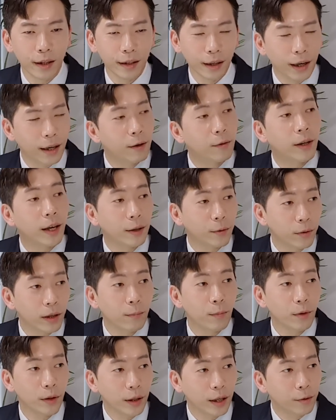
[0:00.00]
내가 이렇게
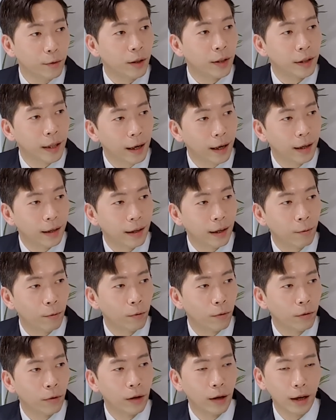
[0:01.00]
행동해보니까
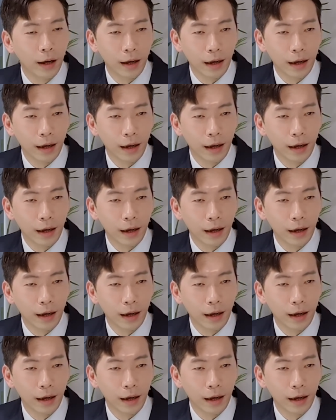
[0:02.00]
된다라고